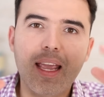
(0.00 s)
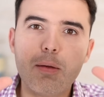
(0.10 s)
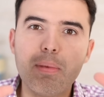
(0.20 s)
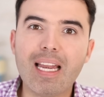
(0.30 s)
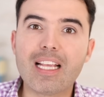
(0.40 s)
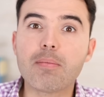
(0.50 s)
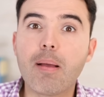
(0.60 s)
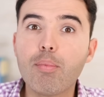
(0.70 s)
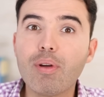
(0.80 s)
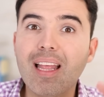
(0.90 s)
el
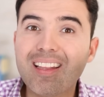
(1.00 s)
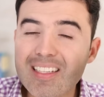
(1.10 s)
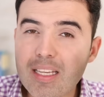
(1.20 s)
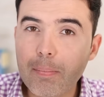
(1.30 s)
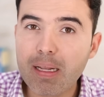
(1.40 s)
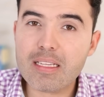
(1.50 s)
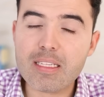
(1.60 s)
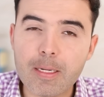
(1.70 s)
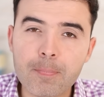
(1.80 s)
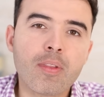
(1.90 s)
melasma pueda
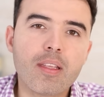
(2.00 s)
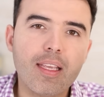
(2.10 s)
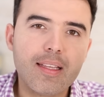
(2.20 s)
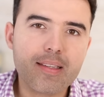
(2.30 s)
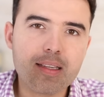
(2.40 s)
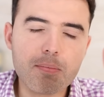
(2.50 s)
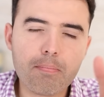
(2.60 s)
desaparecer y esas